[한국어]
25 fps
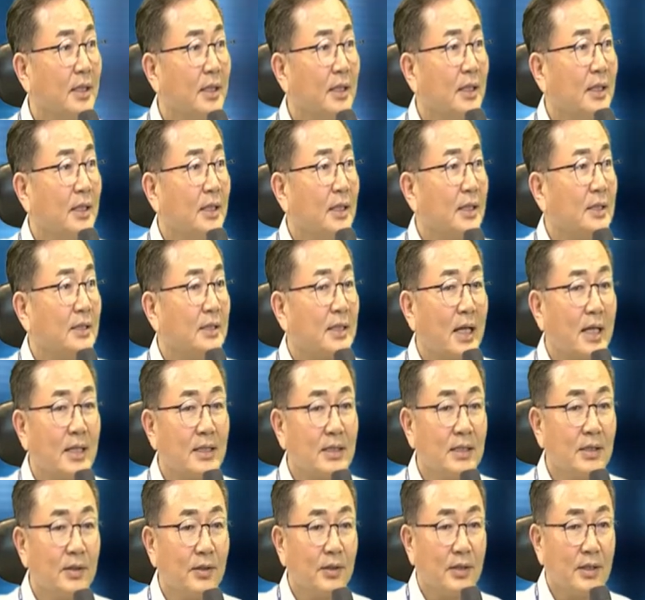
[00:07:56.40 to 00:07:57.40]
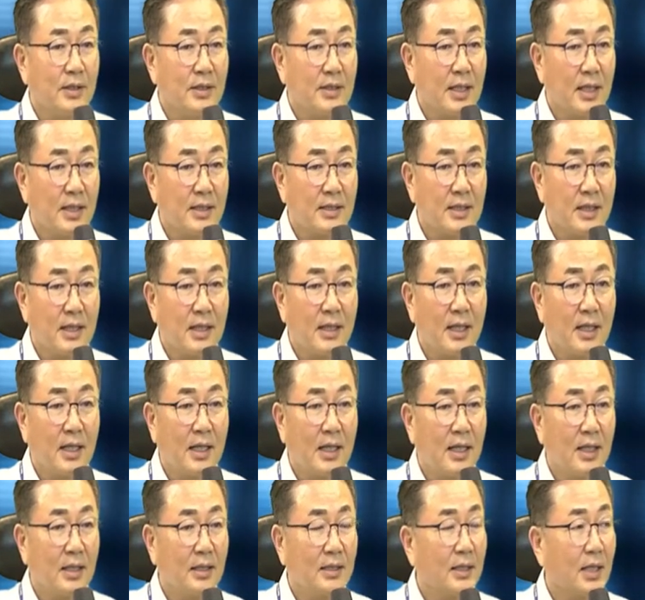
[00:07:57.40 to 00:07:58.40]
사실 여기는 책상
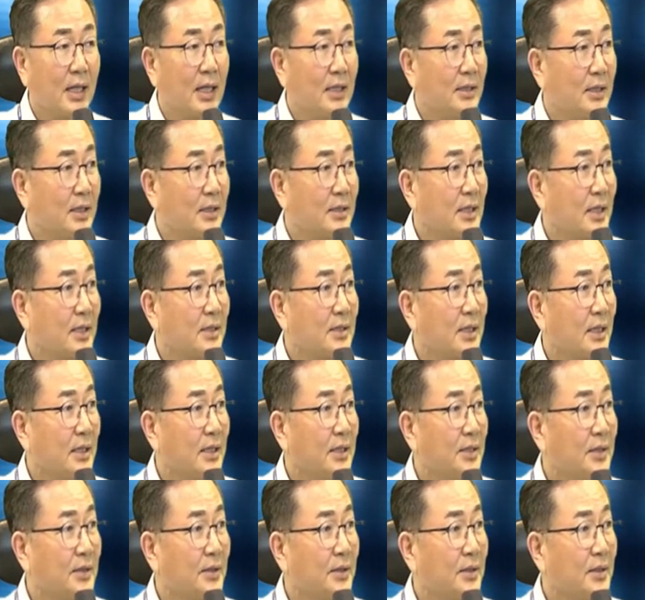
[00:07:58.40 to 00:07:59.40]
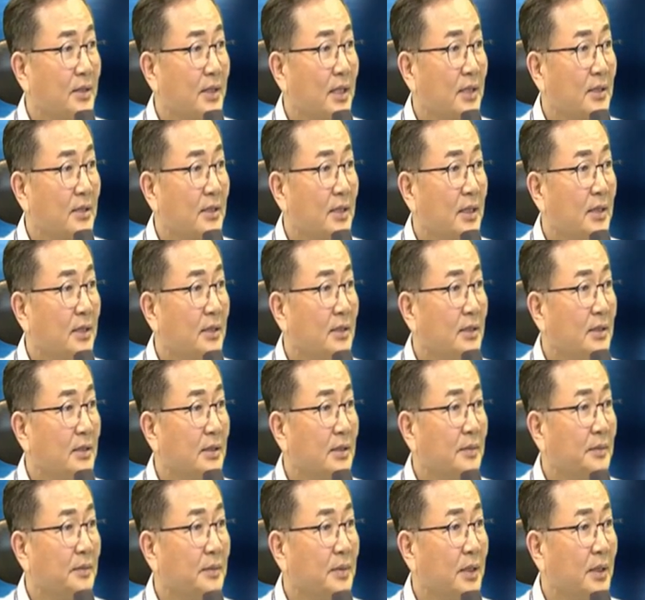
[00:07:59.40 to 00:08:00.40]
하나, 이 가상 책상이죠. 이 책상을
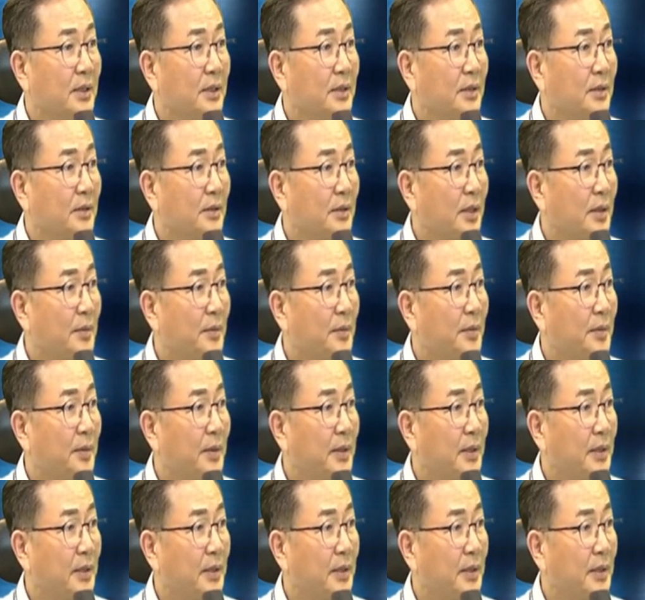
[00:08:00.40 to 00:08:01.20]
지금 이제 이렇게 보면